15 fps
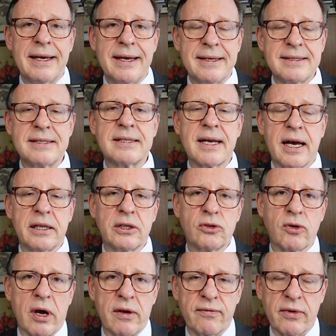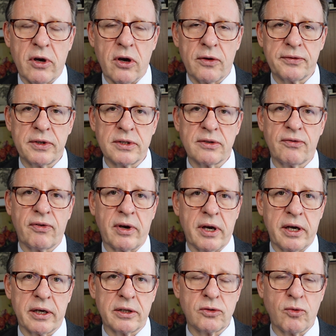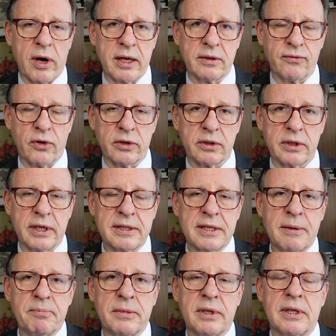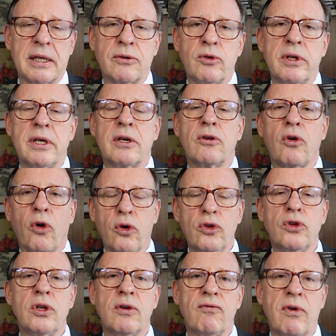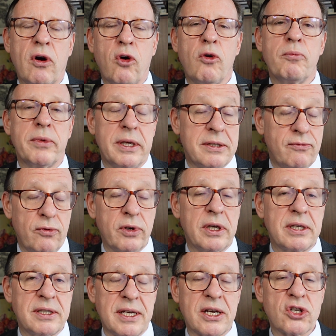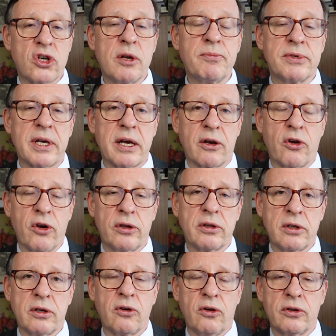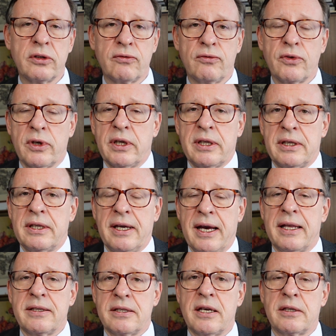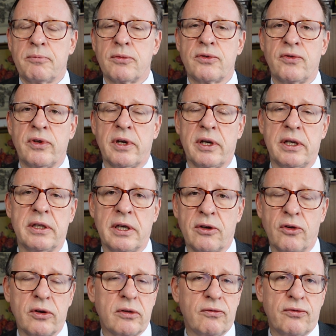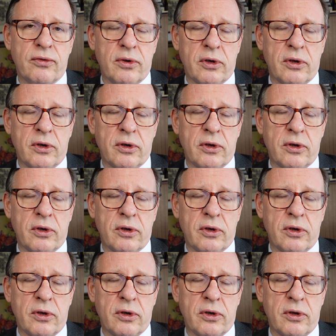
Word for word: es ist gar nicht so einfach, auf diese Frage zu antworten. Es gibt natürlich Gründe, warum es wirklich sehr schlimm sein könnte und wirklich die ganze Atmosphäre in den Kirchen